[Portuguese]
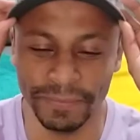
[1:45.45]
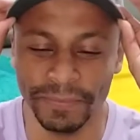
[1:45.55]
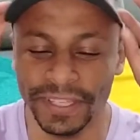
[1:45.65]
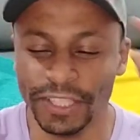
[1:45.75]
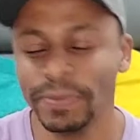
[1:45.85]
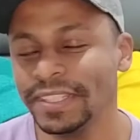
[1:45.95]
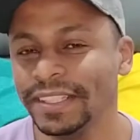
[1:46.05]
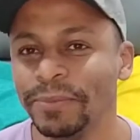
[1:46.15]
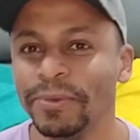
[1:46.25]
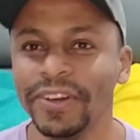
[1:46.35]
Porque, tipo
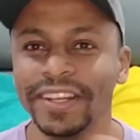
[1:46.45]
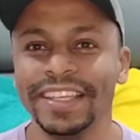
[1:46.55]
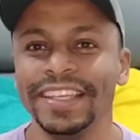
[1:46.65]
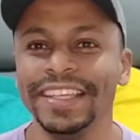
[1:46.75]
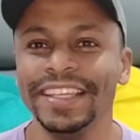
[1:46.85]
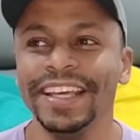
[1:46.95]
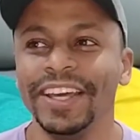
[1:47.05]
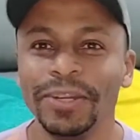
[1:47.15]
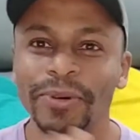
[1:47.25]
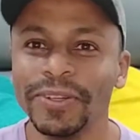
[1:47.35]
assim, eu moro aqui,
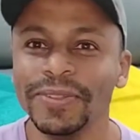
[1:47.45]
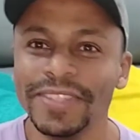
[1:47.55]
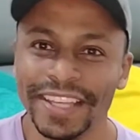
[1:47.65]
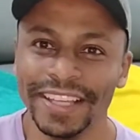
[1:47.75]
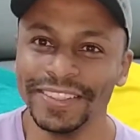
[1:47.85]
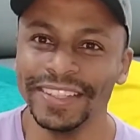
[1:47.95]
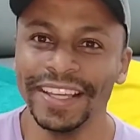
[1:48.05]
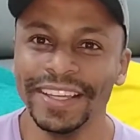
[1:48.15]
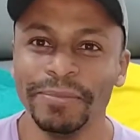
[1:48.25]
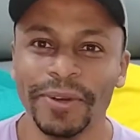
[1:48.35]
eu não moro no centro,
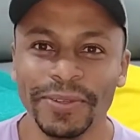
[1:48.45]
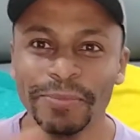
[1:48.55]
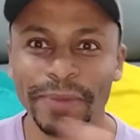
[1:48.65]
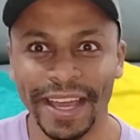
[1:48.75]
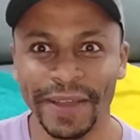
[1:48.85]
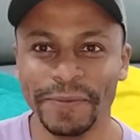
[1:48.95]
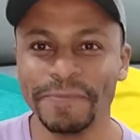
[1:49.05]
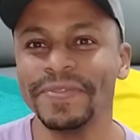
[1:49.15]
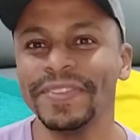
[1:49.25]
né? Eu moro no bairro.